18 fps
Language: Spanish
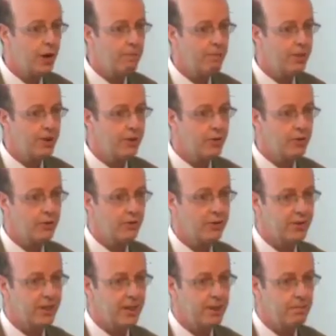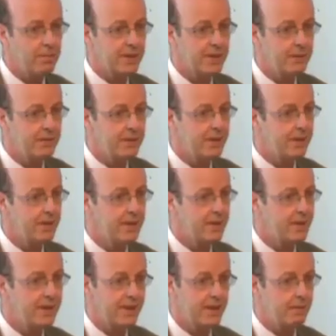aplico terapias a
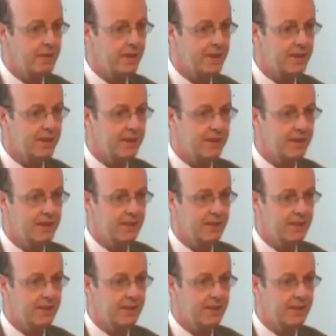pacientes, nada más.